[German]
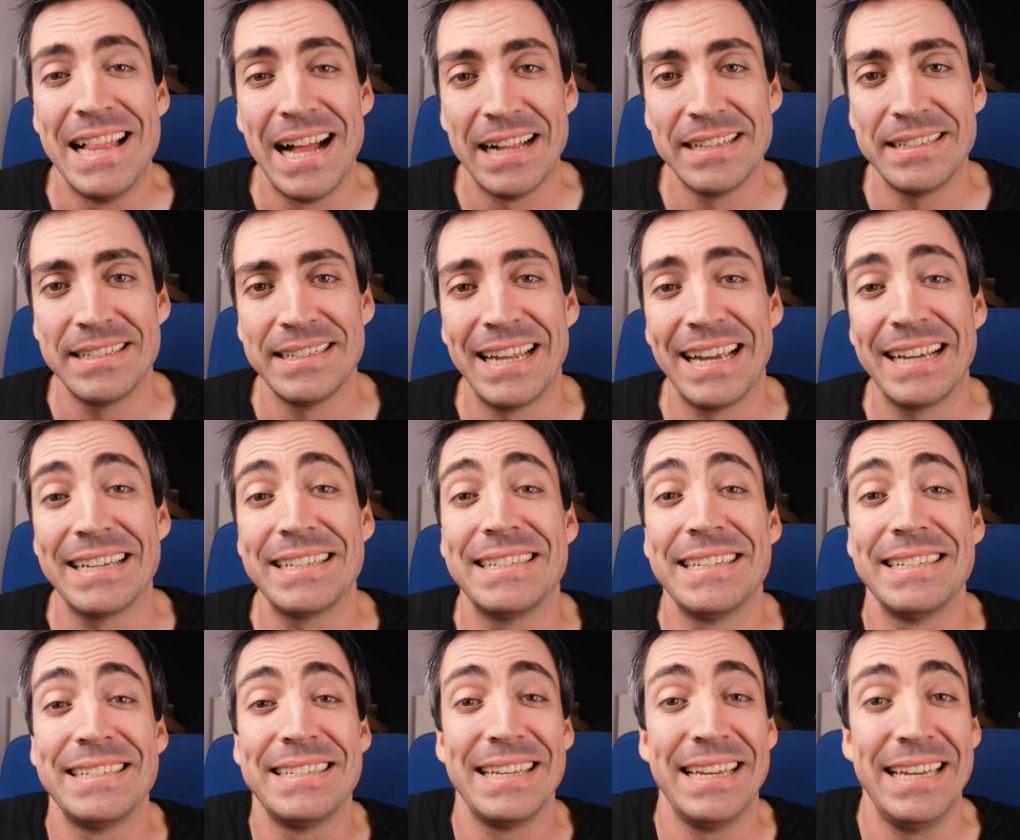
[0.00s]
Als
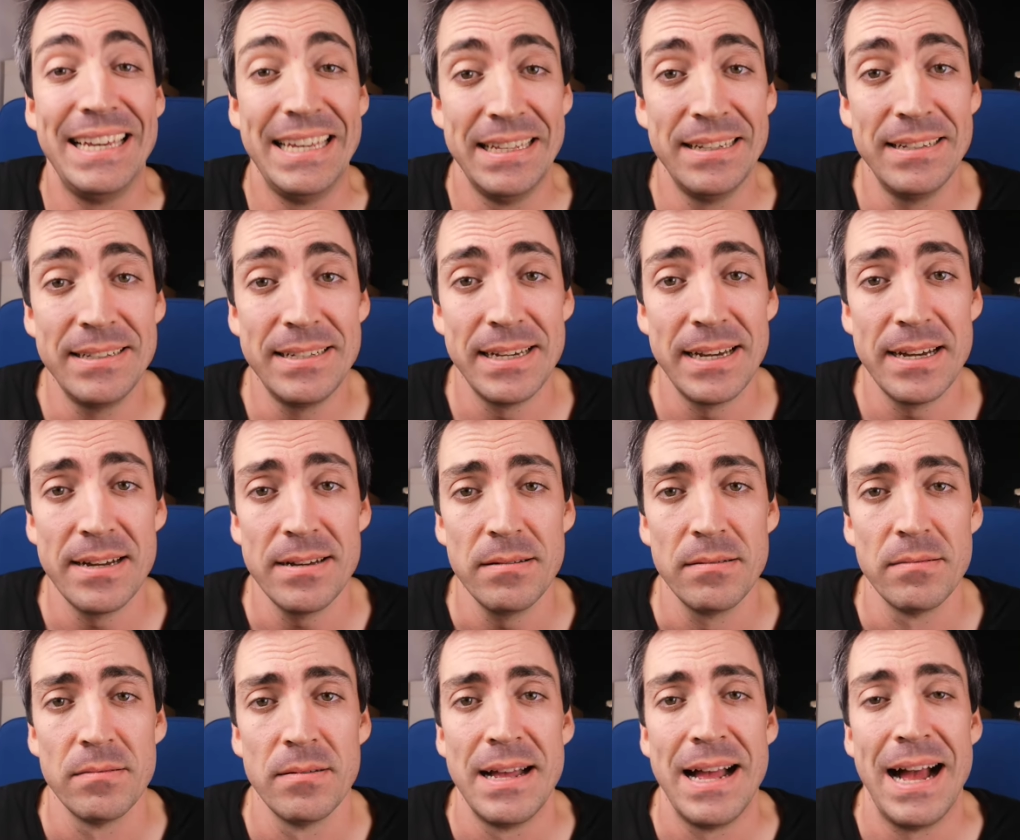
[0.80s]
nächstes
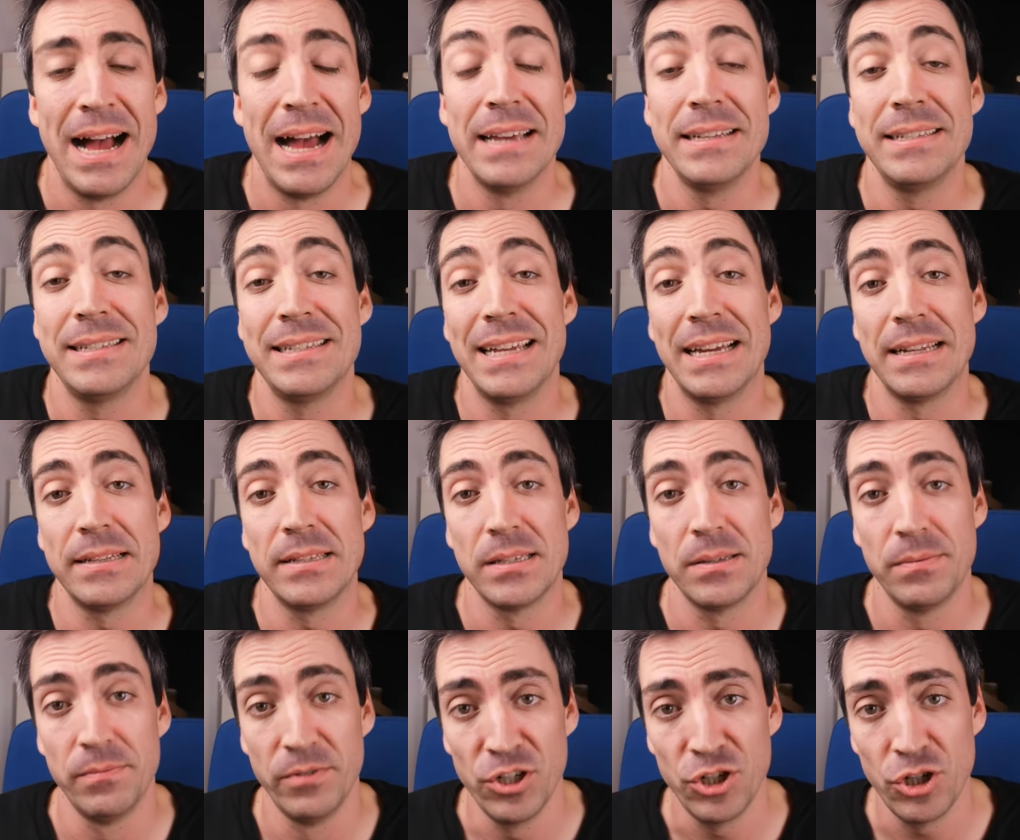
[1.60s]
Inter heißt
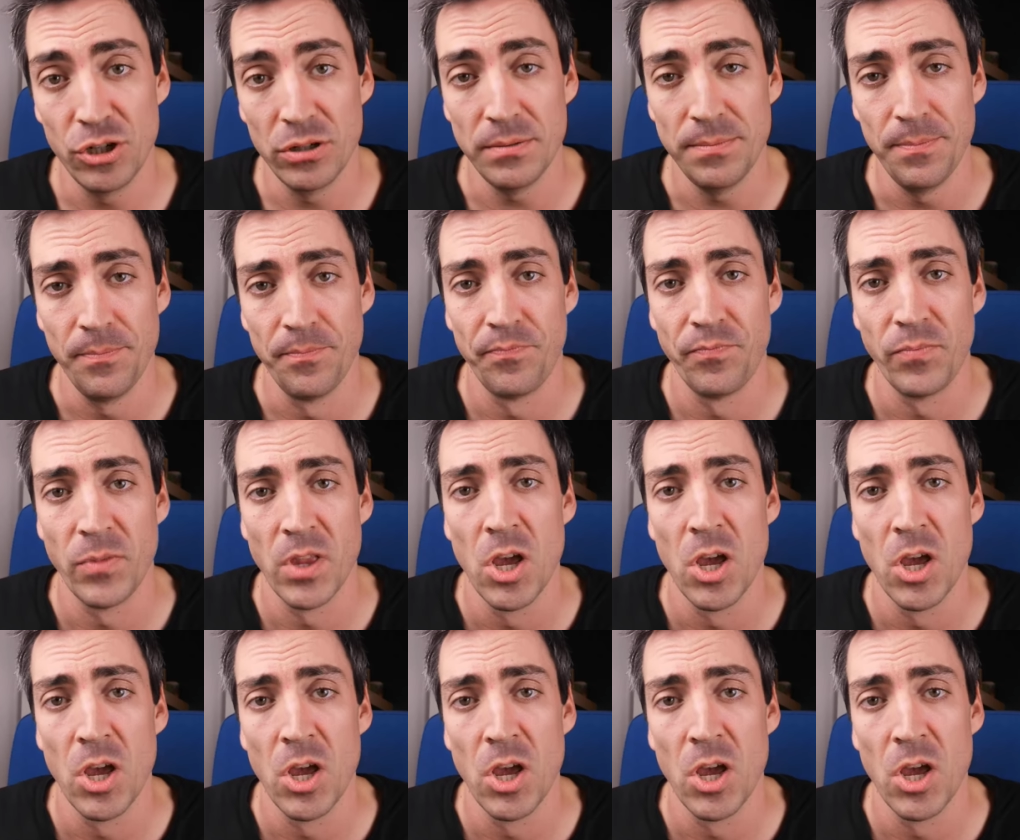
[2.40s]
ja zwischen.